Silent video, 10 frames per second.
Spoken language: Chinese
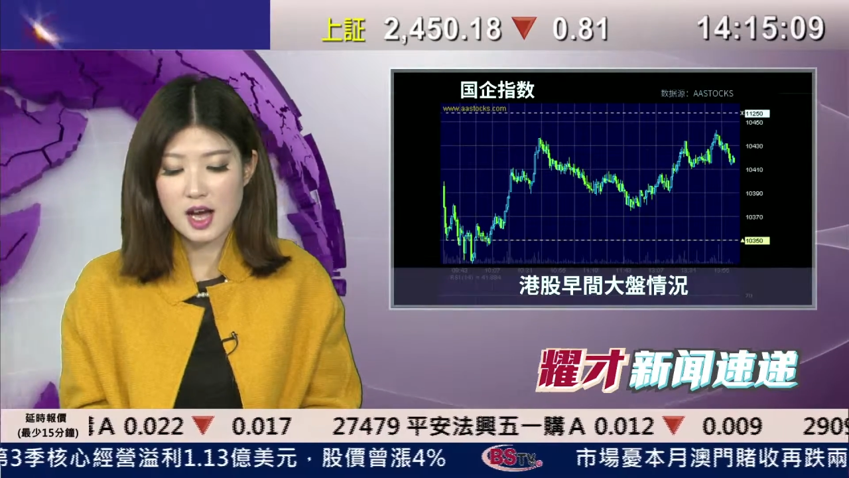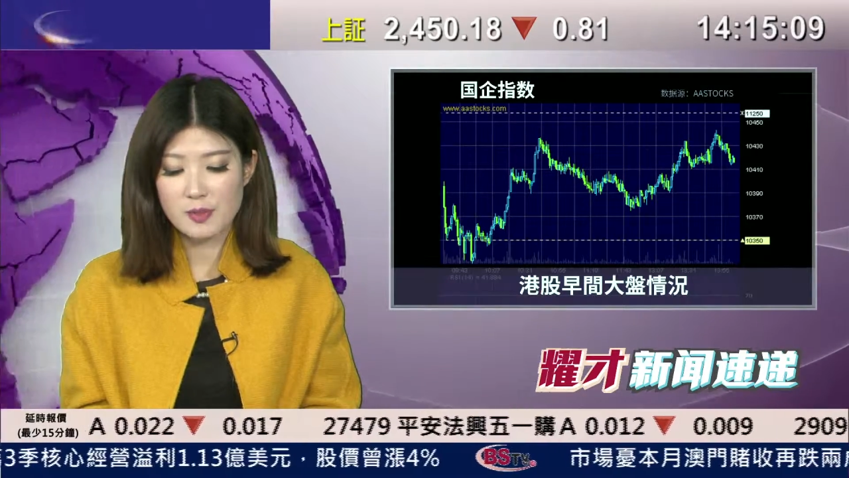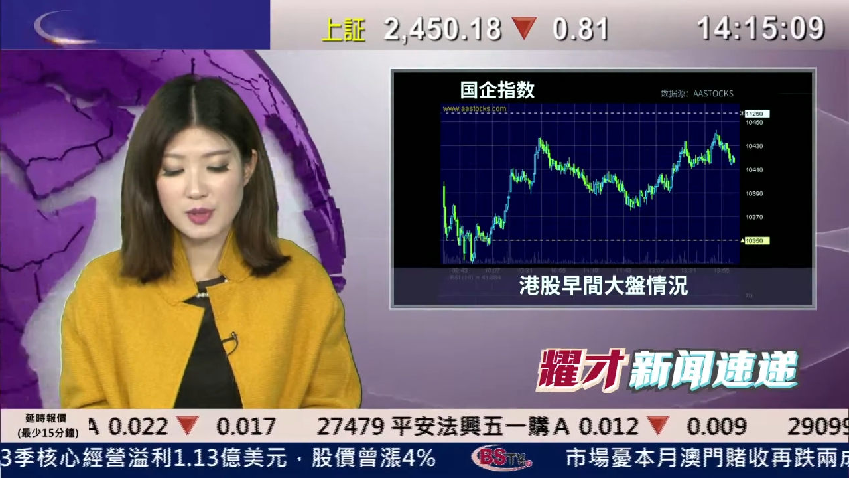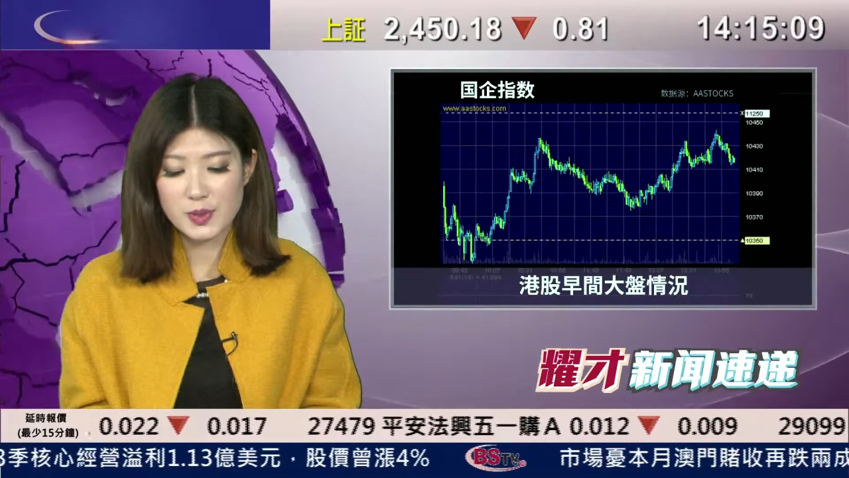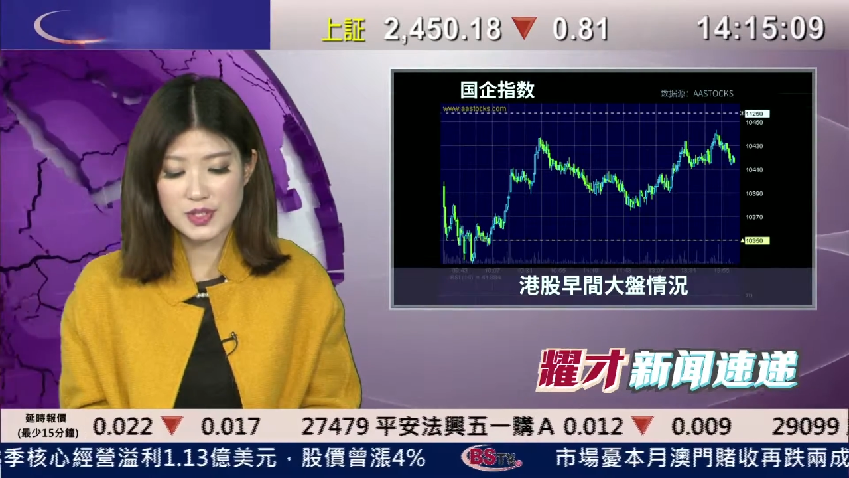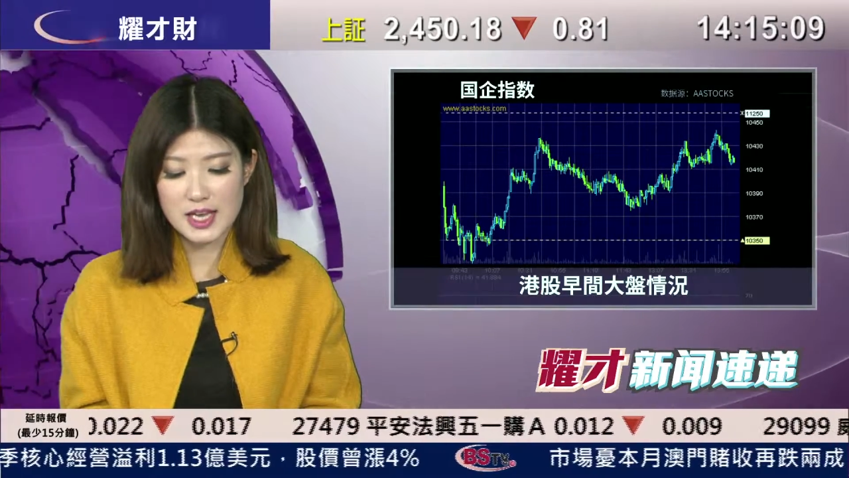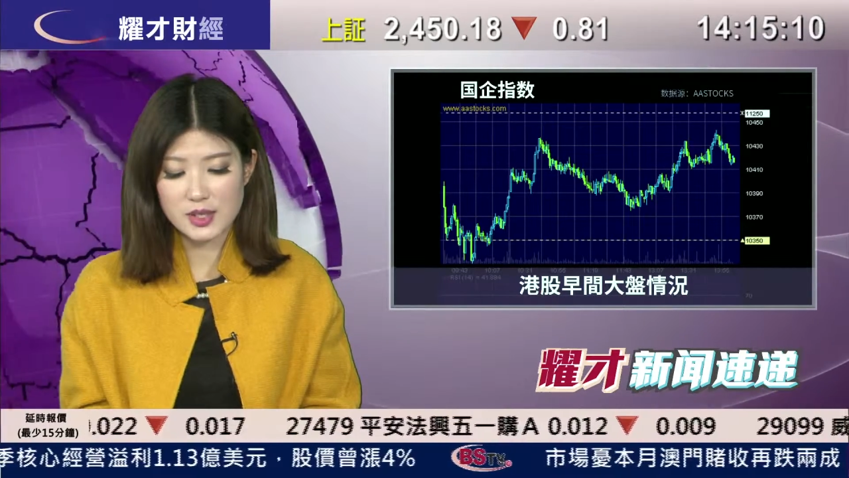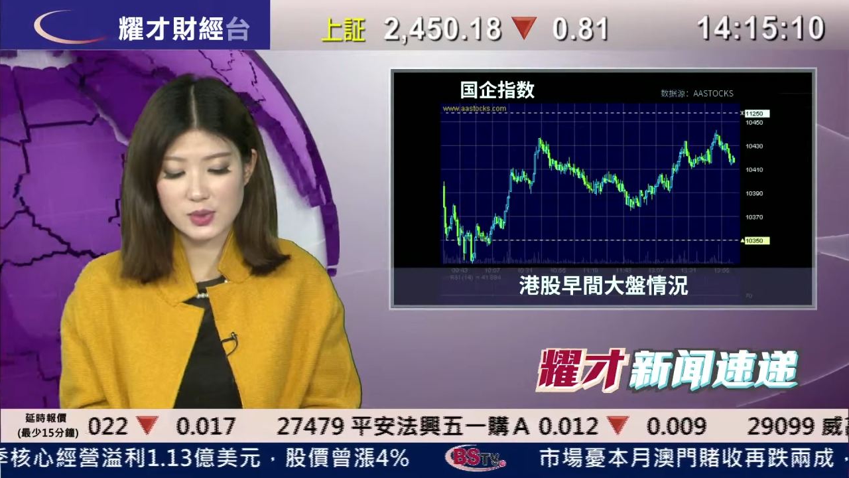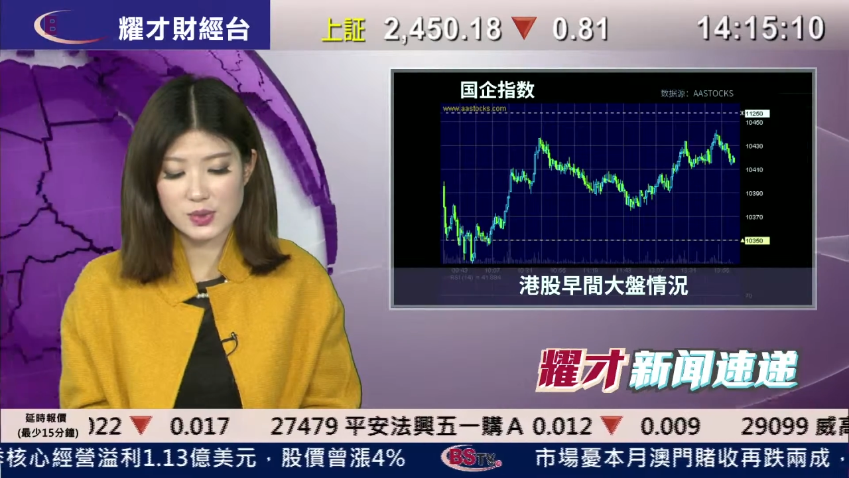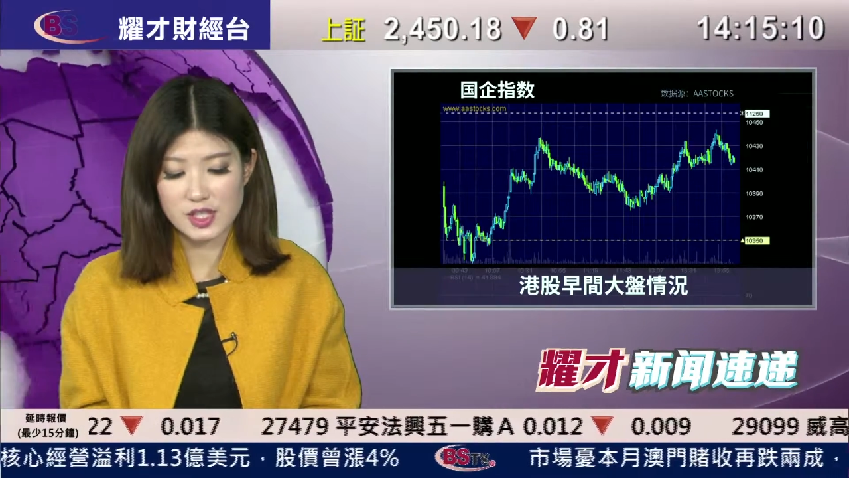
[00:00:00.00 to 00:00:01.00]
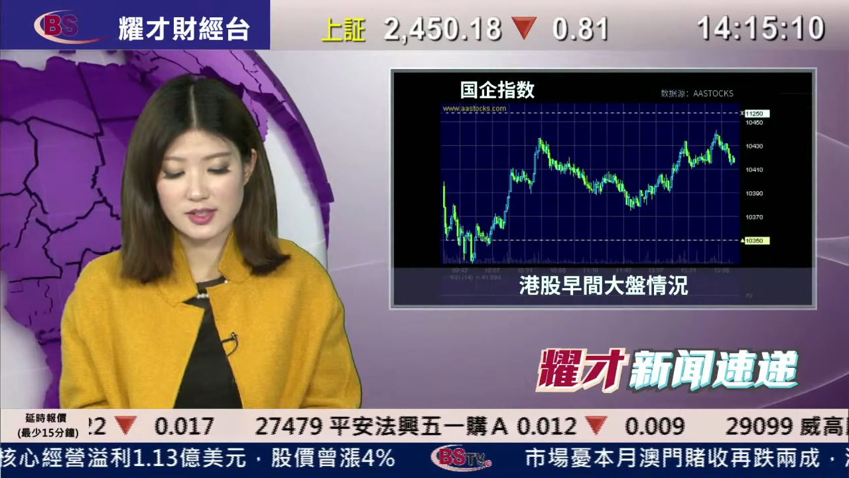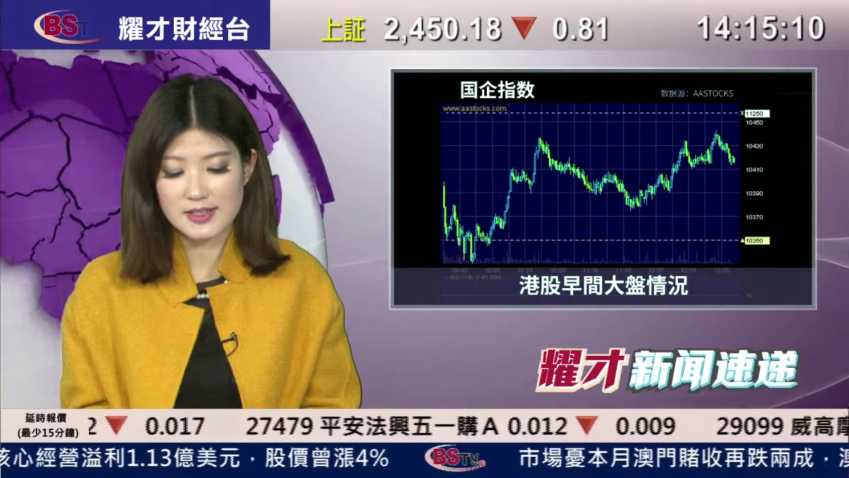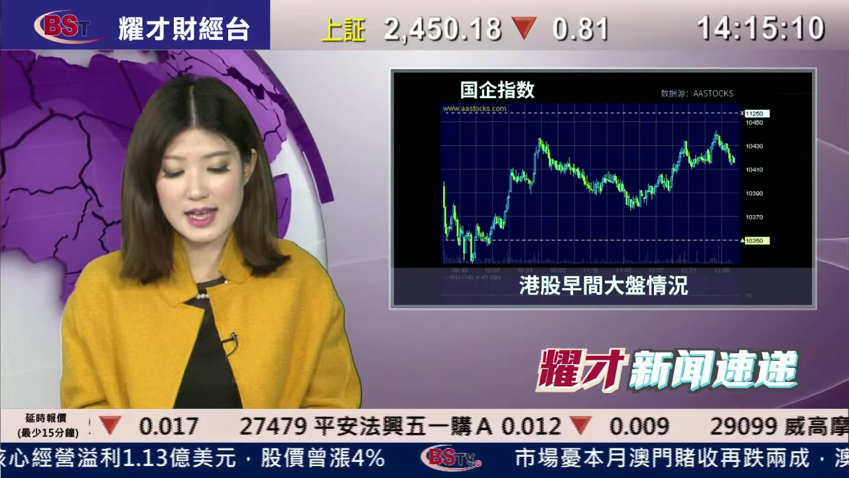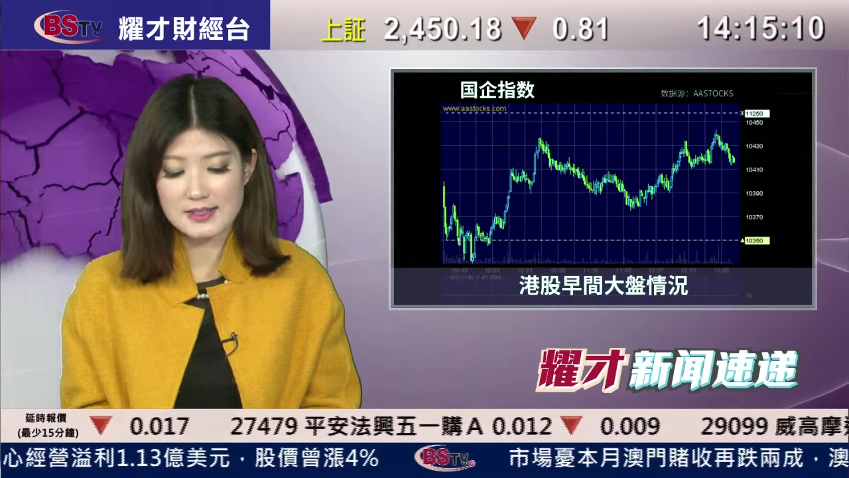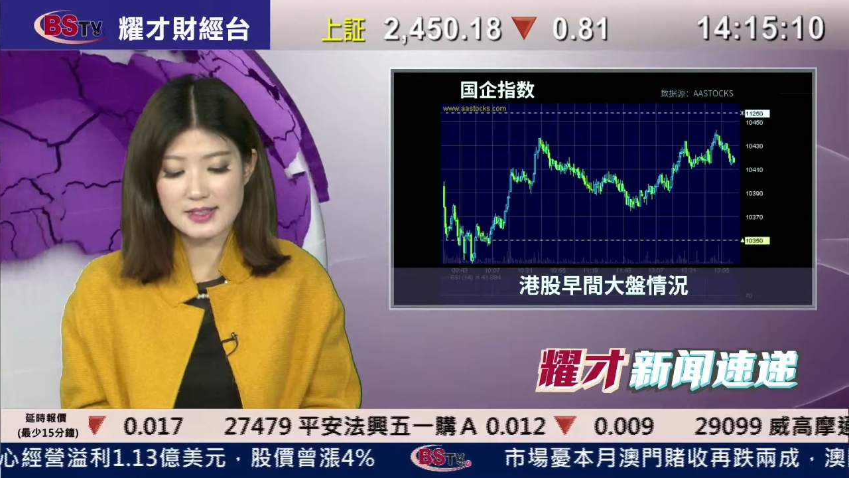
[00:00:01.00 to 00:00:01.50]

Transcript: 澳门博彩股承压，